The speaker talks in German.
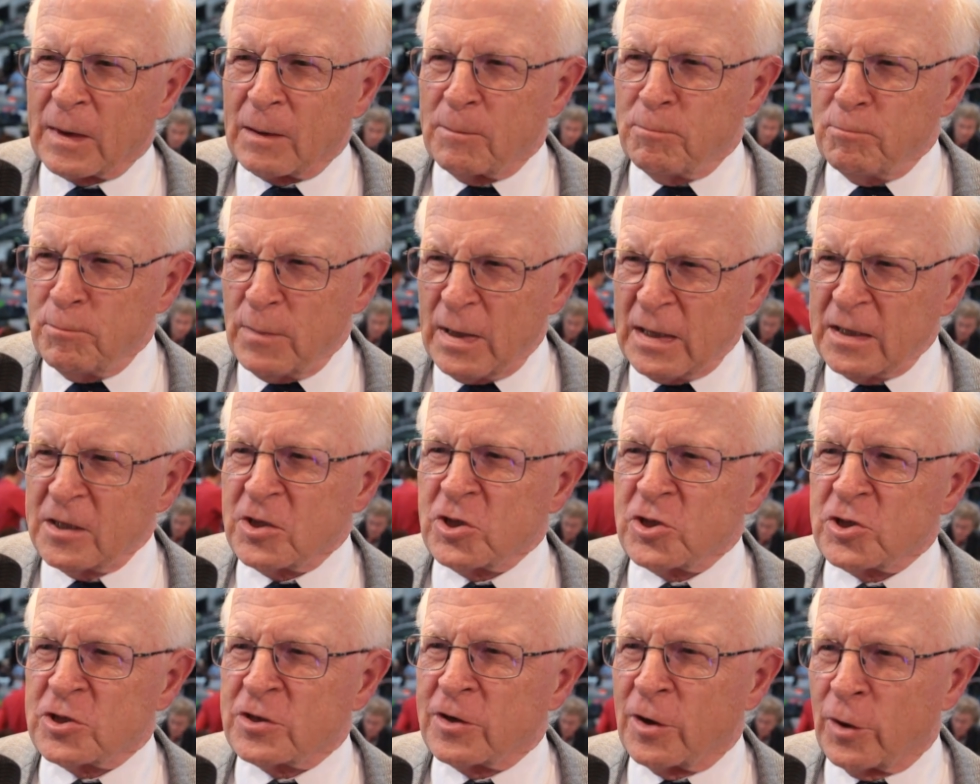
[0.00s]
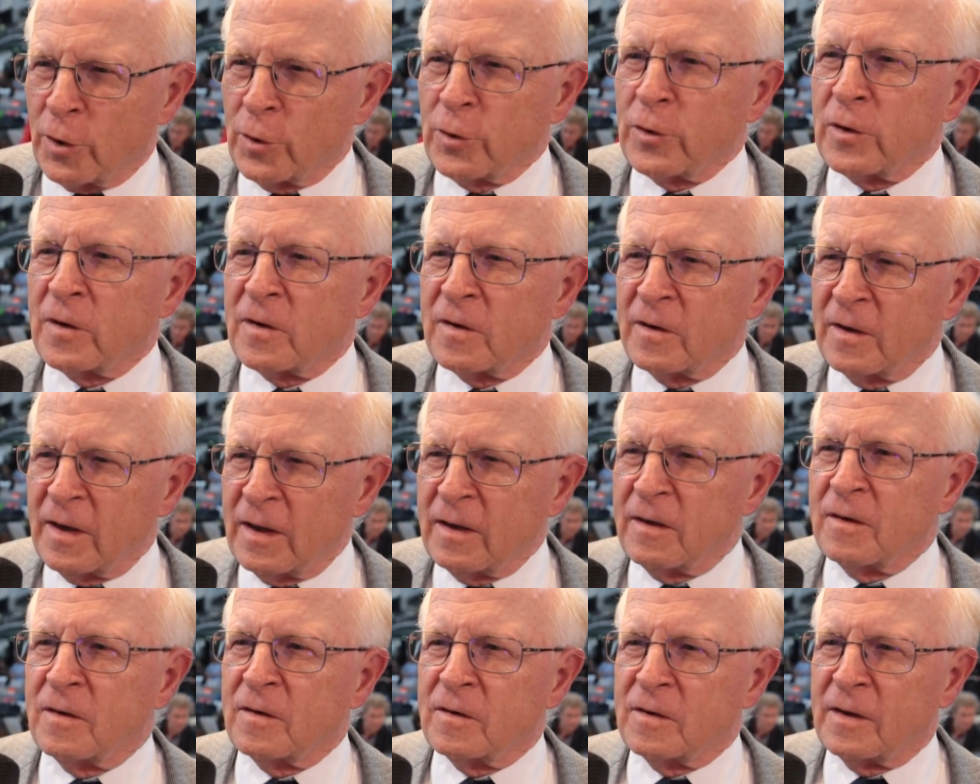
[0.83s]
mischt euch
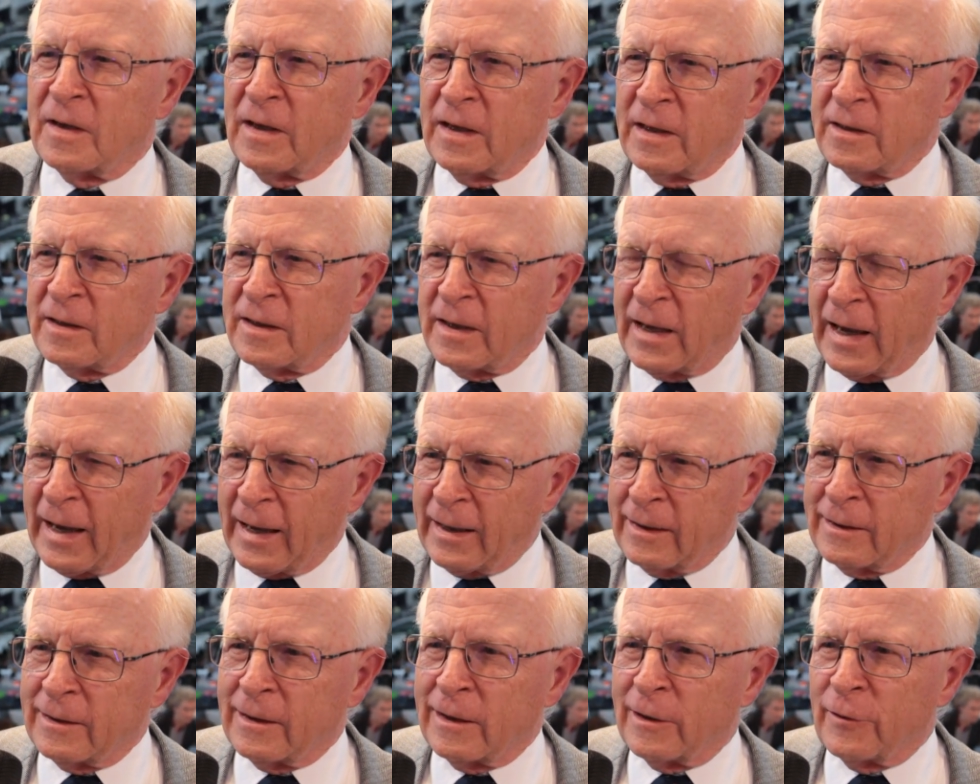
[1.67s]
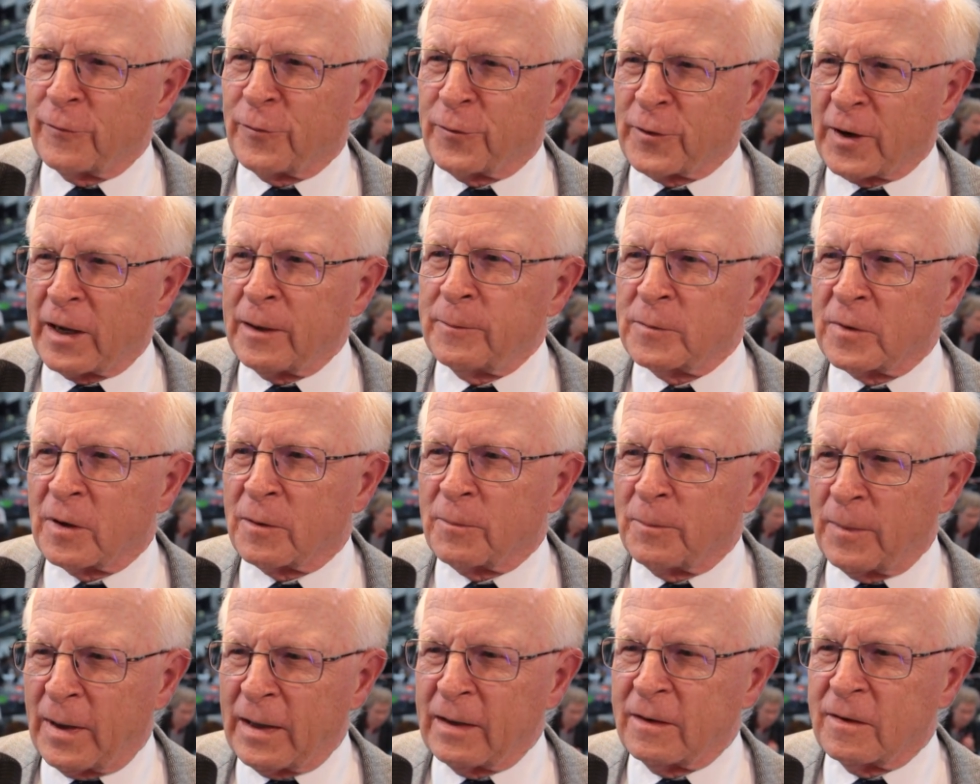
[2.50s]
nicht in die Händel fremder
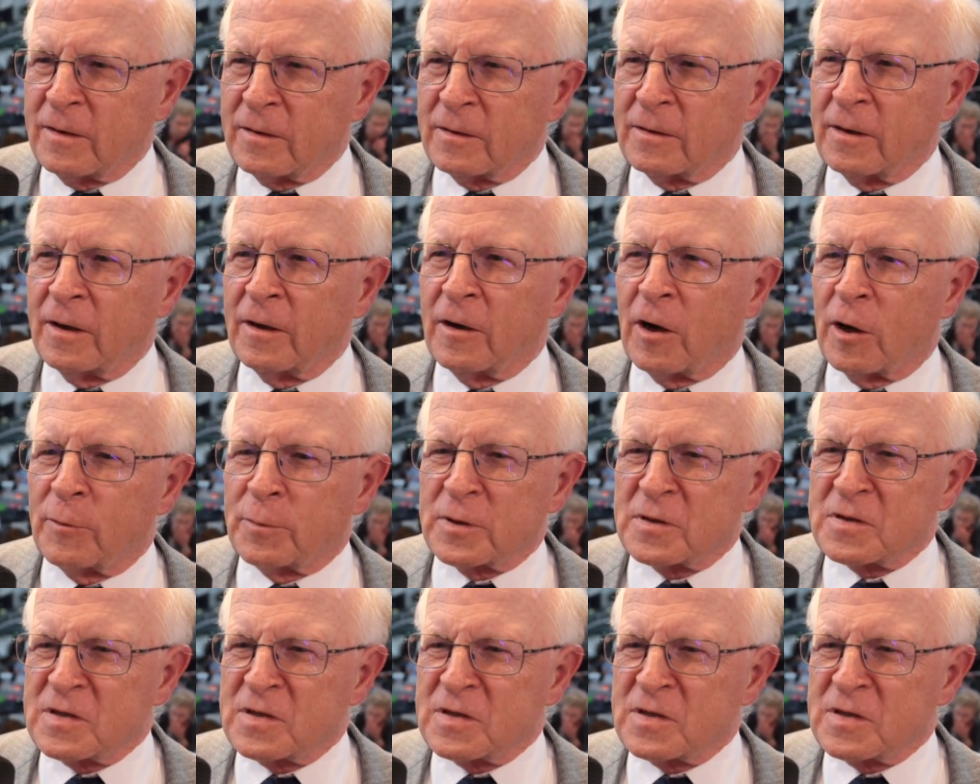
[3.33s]
Mächte, aber